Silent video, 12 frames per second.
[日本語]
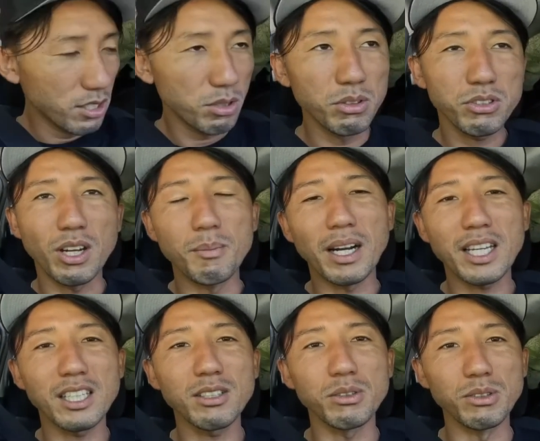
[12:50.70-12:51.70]
その人は負
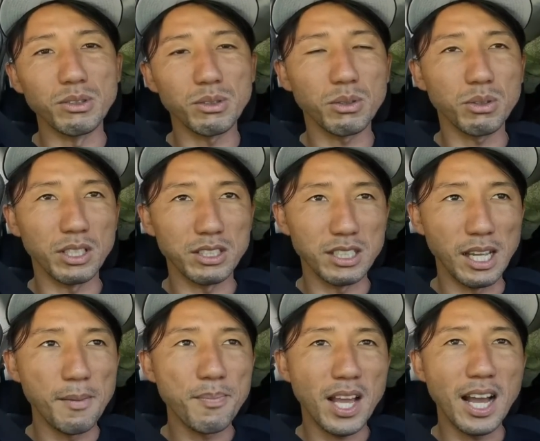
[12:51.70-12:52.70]
けたということです
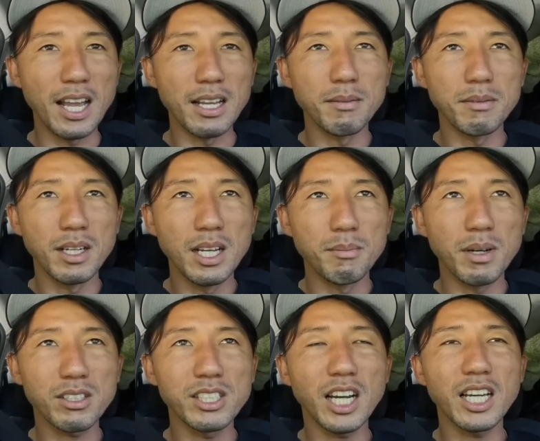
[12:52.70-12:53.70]
ね。はい。
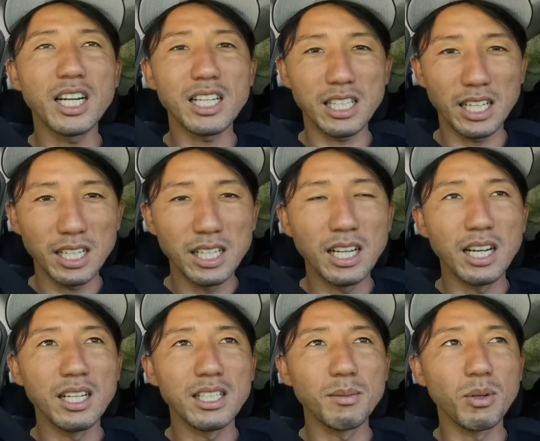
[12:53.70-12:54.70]
まくり上げられて。
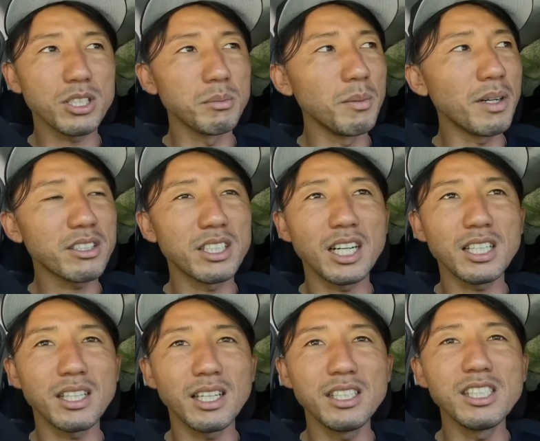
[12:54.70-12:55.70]
で、僕もまくられ
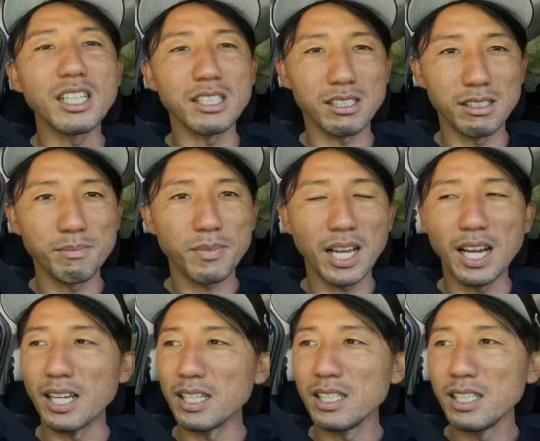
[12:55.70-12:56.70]
て2位です。
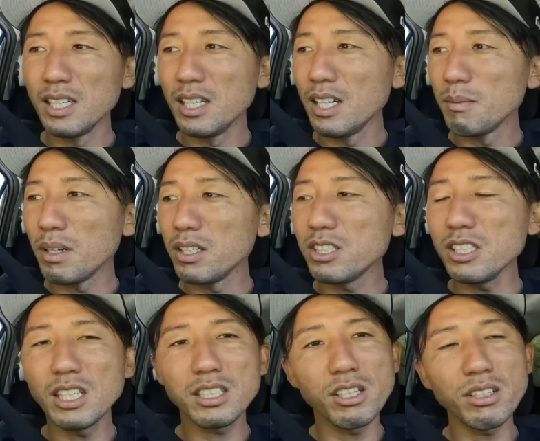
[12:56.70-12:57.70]
はい。まあ、1
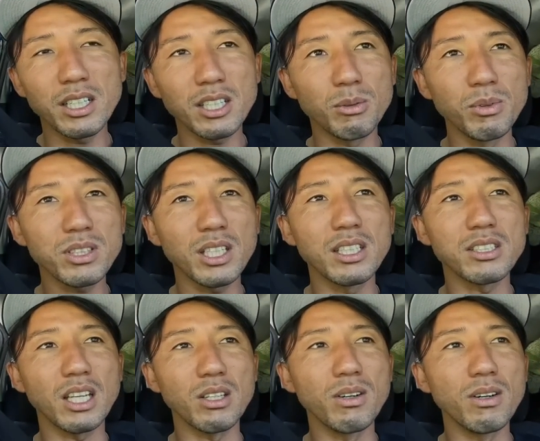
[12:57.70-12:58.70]
位でいけるかなと思ったんで
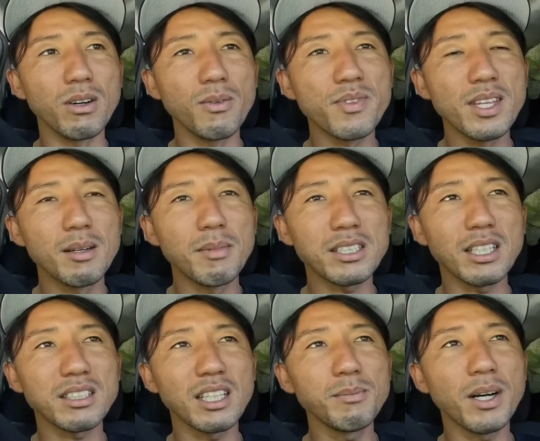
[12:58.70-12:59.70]
すけど、まあ、
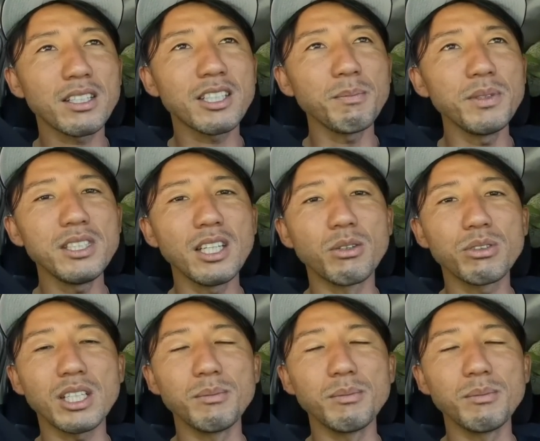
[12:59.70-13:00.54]
さすがにバックアップ1.6